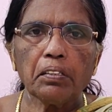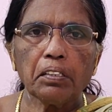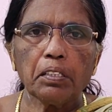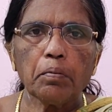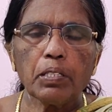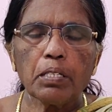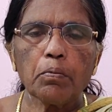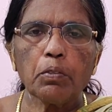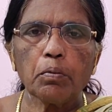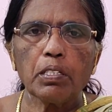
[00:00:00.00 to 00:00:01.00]
ரெண்டு மாதம்
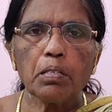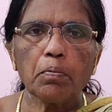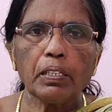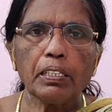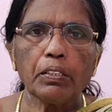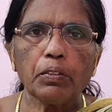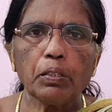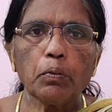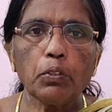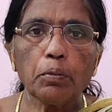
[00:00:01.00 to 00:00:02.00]
மூணு மாதம்
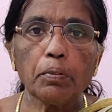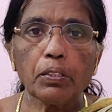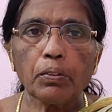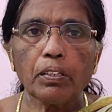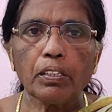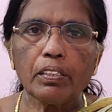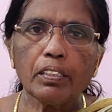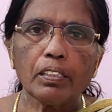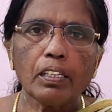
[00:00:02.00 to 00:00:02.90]
பழகணுன்னா ஓடி போயிடக்கூடாது